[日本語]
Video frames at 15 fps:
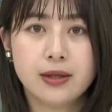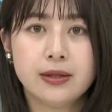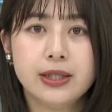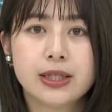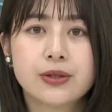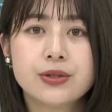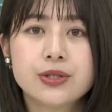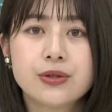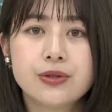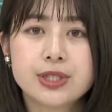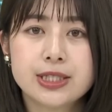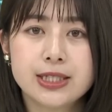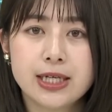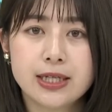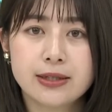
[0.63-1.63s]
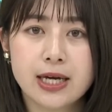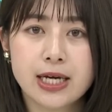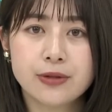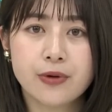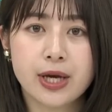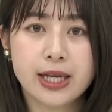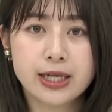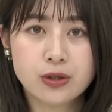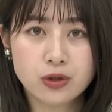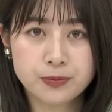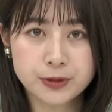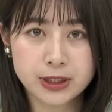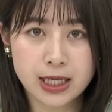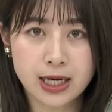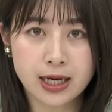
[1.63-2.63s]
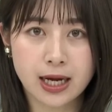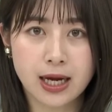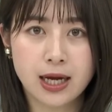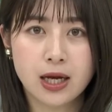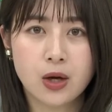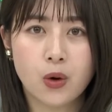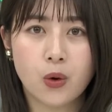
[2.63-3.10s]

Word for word: 陸上自衛隊のヘリコプターが